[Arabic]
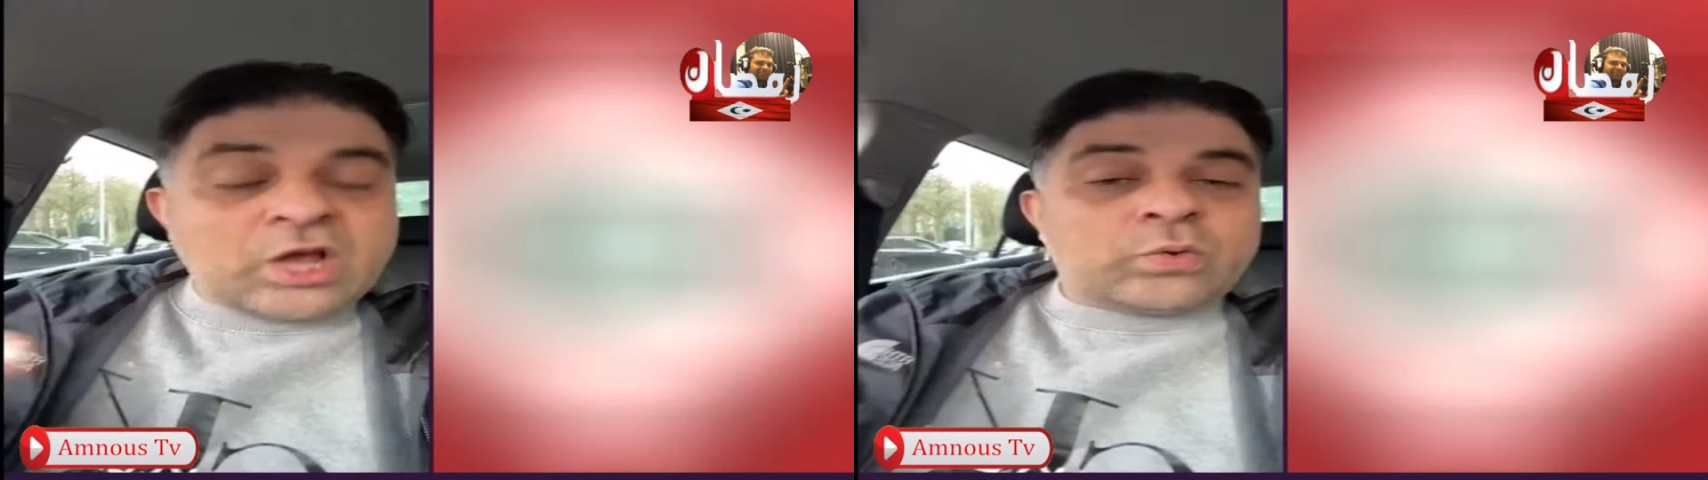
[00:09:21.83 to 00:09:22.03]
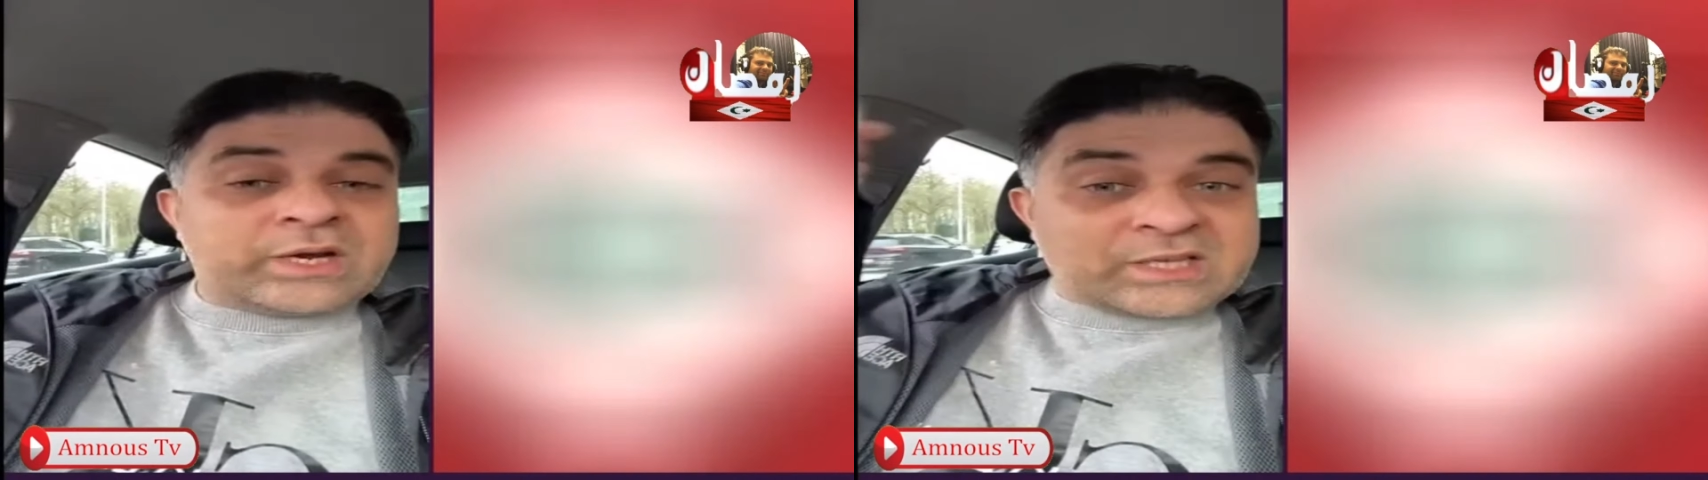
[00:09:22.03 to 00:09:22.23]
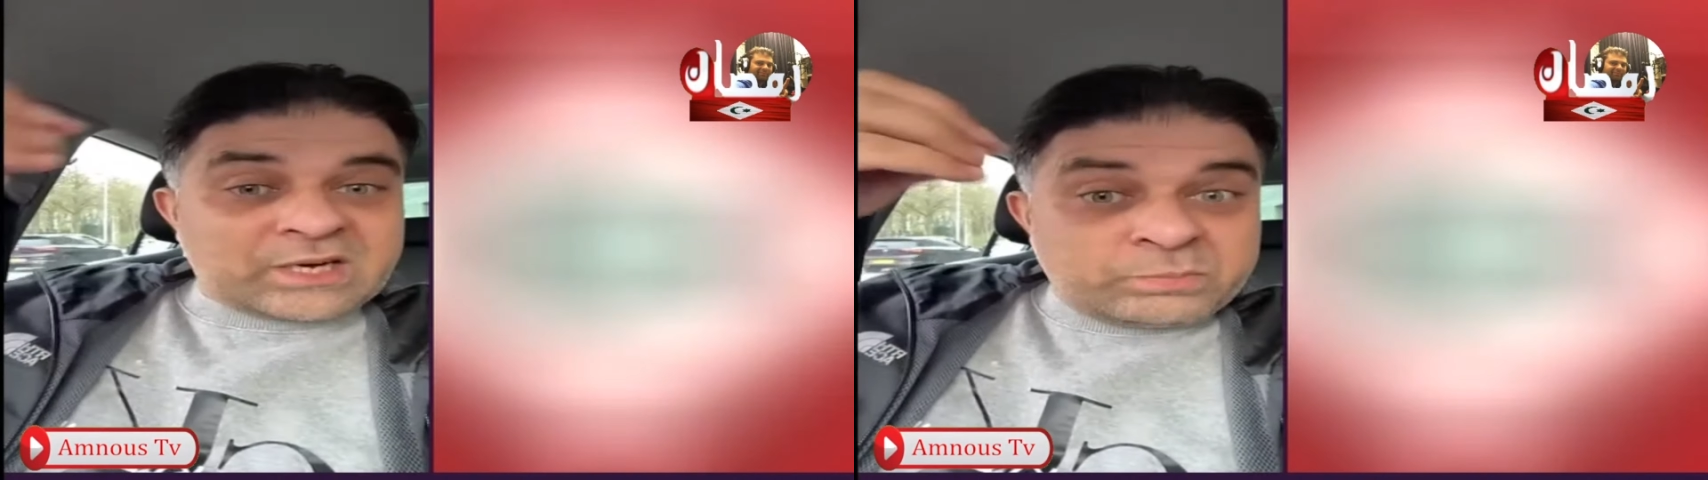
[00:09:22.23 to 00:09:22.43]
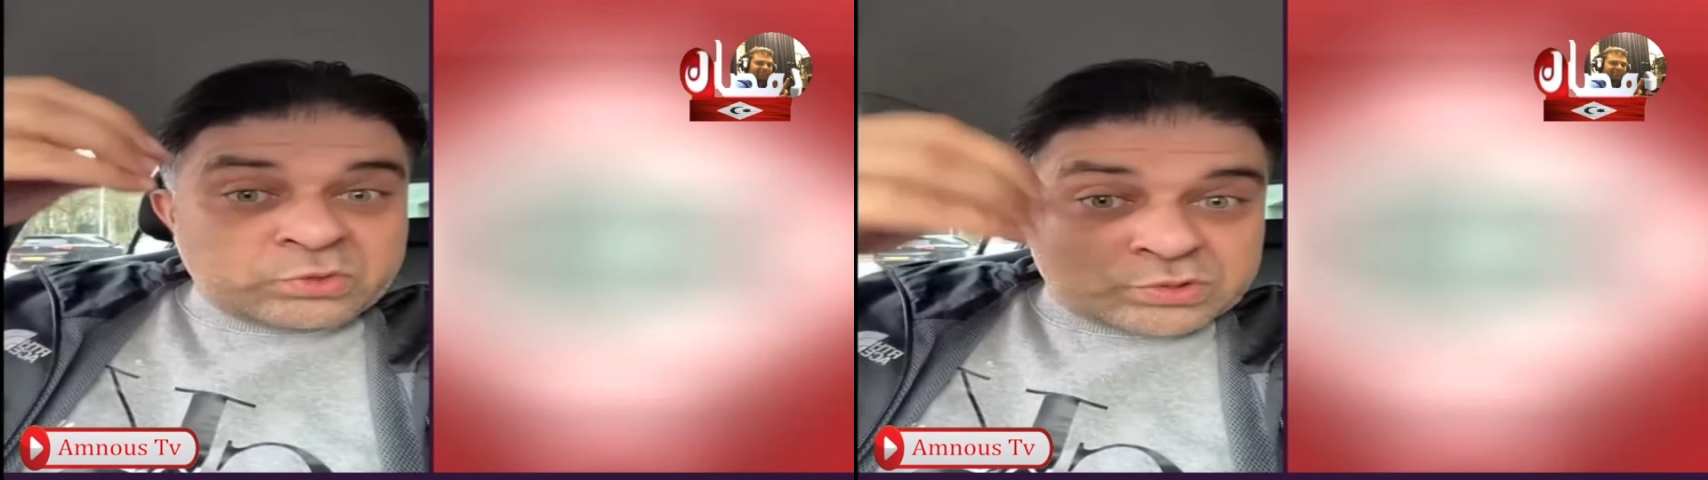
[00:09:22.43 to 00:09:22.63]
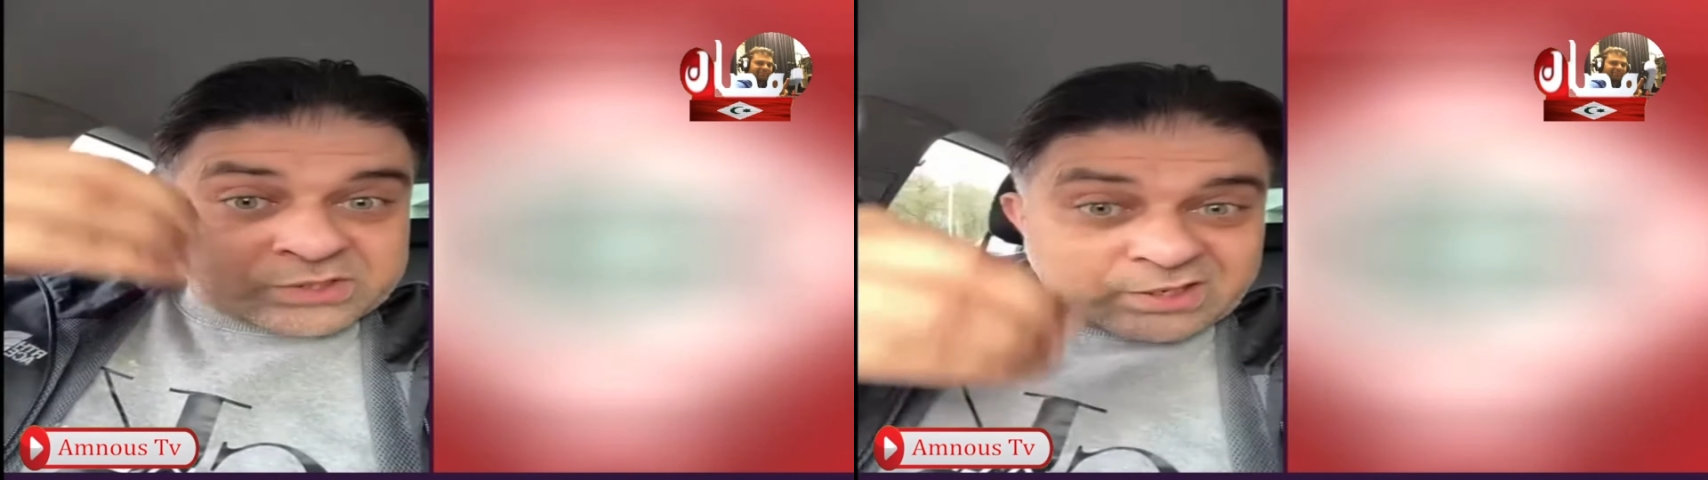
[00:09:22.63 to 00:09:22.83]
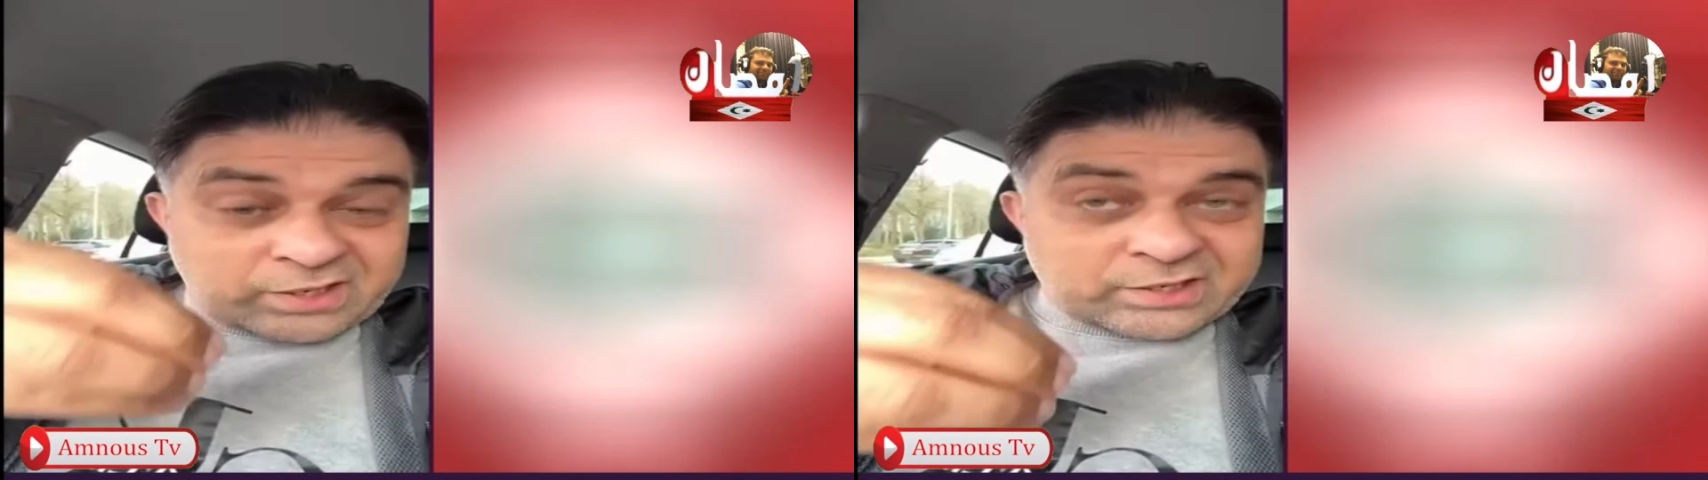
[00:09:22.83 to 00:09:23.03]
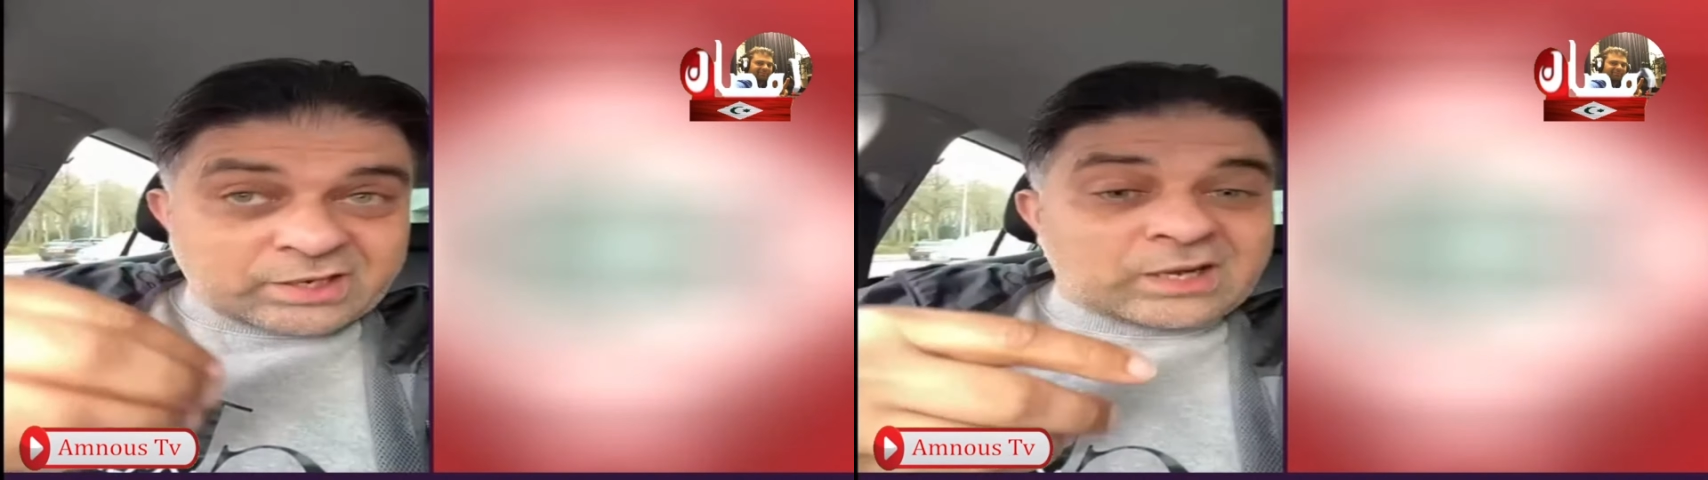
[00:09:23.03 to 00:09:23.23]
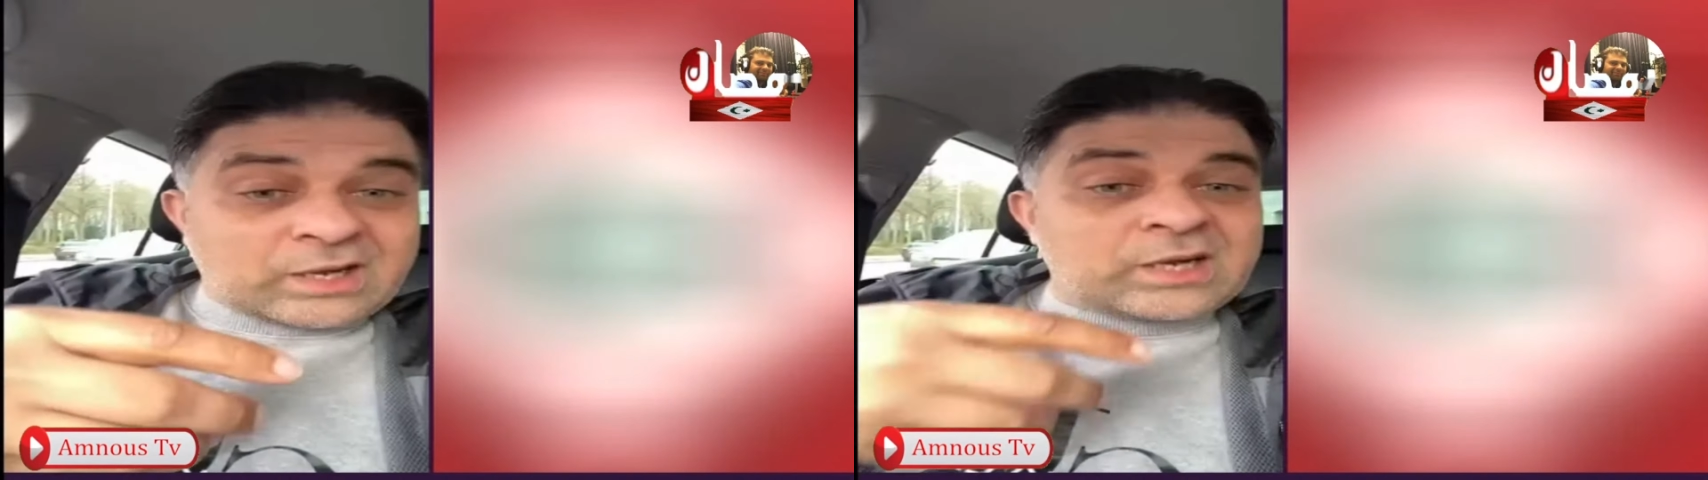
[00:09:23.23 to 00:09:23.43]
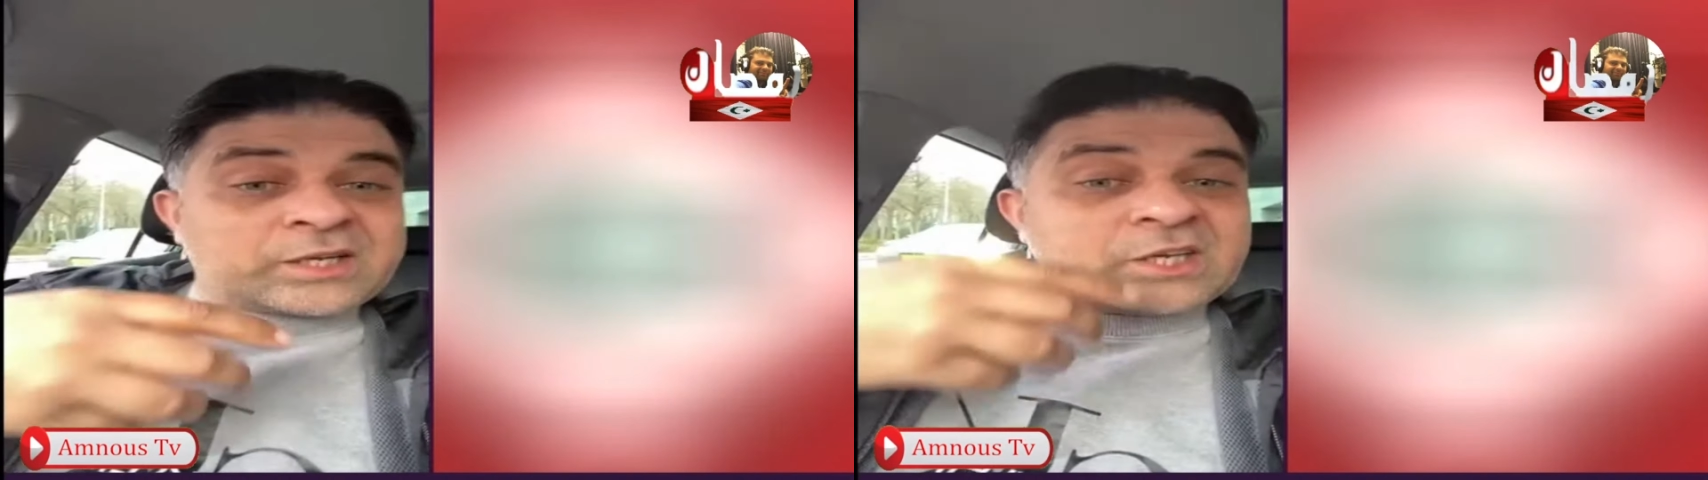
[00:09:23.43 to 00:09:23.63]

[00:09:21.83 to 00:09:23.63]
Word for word: ولكن رمي يوصل الحراك